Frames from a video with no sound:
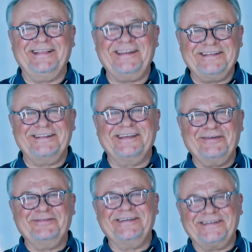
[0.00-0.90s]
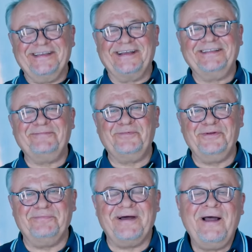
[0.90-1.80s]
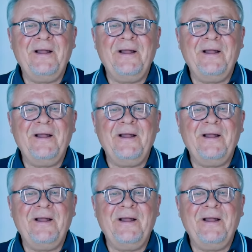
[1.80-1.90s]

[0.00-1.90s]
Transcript: анализ для геотехники это пульпа.